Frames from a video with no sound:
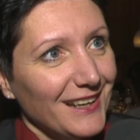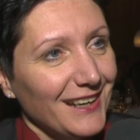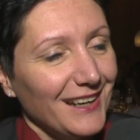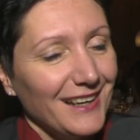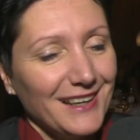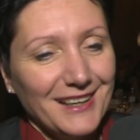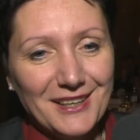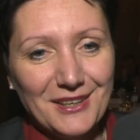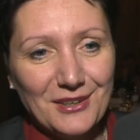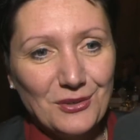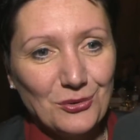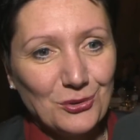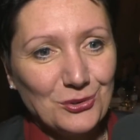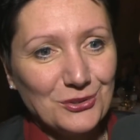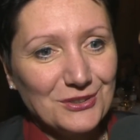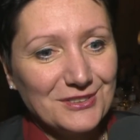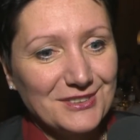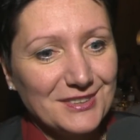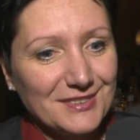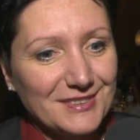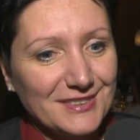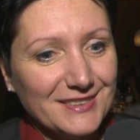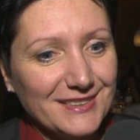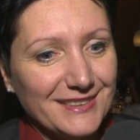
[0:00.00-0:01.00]
Äh, und
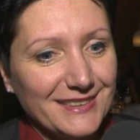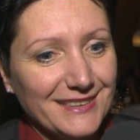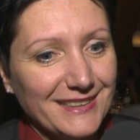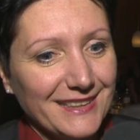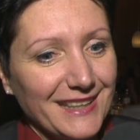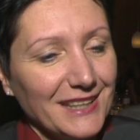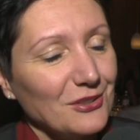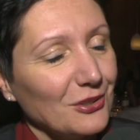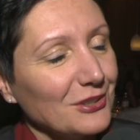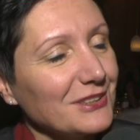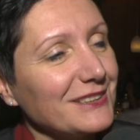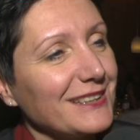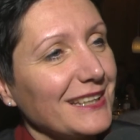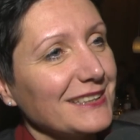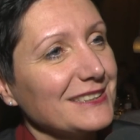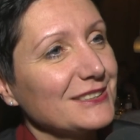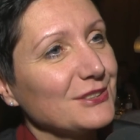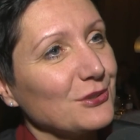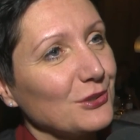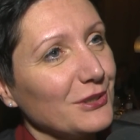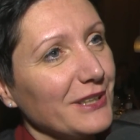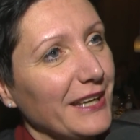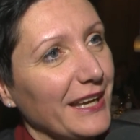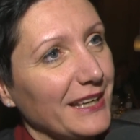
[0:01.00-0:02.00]
genau das
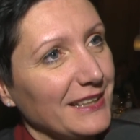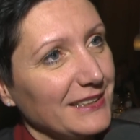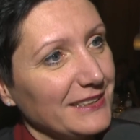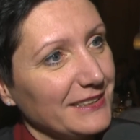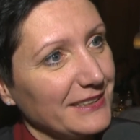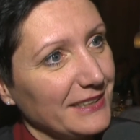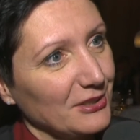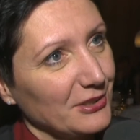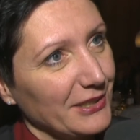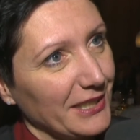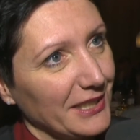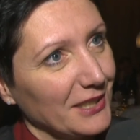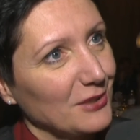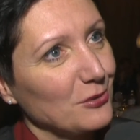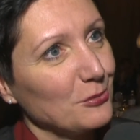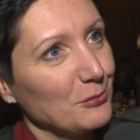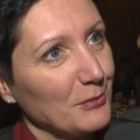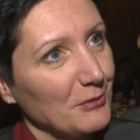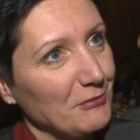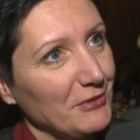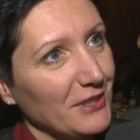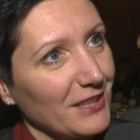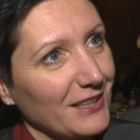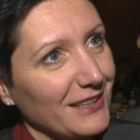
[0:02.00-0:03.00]
soll ja eigentlich die Eurekum
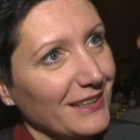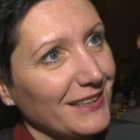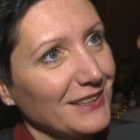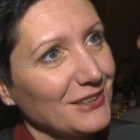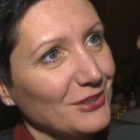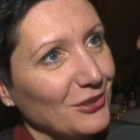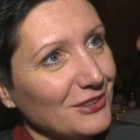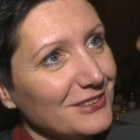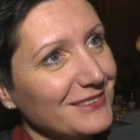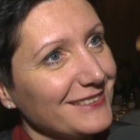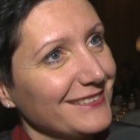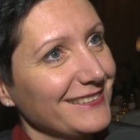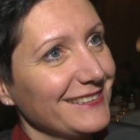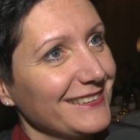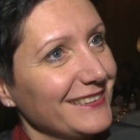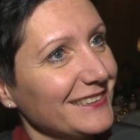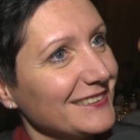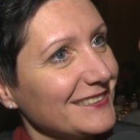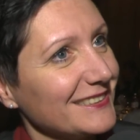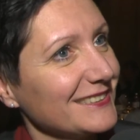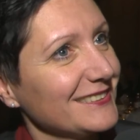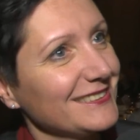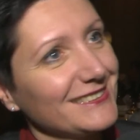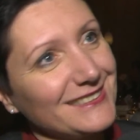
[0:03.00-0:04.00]
bewirken. Genau
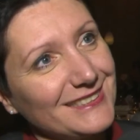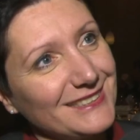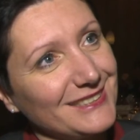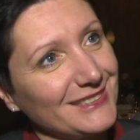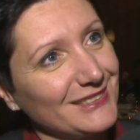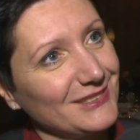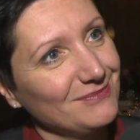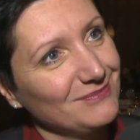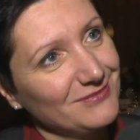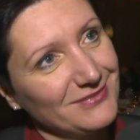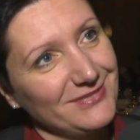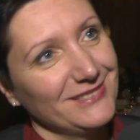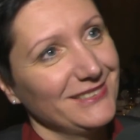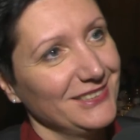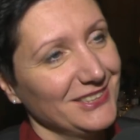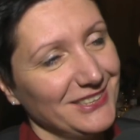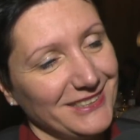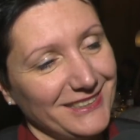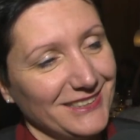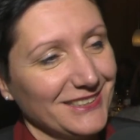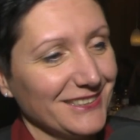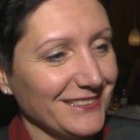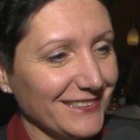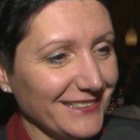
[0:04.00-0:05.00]
dieses
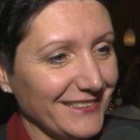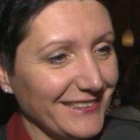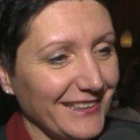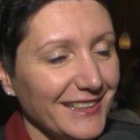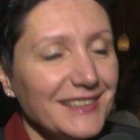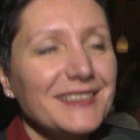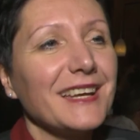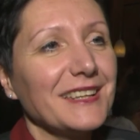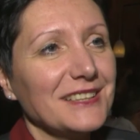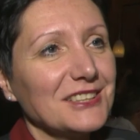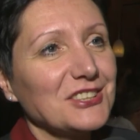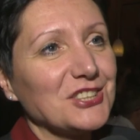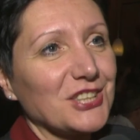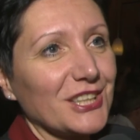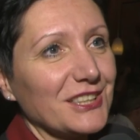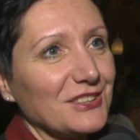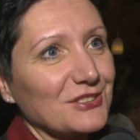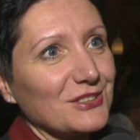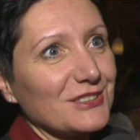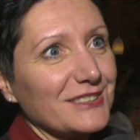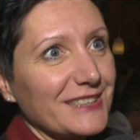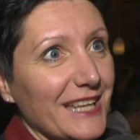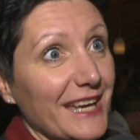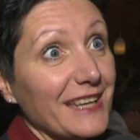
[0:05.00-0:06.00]
tritt einen Schritt
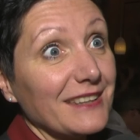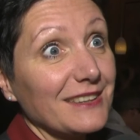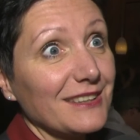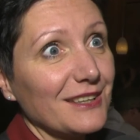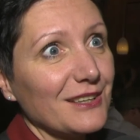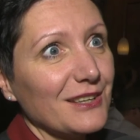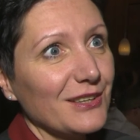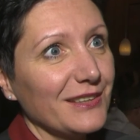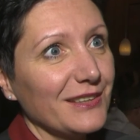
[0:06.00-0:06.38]
zur Seite,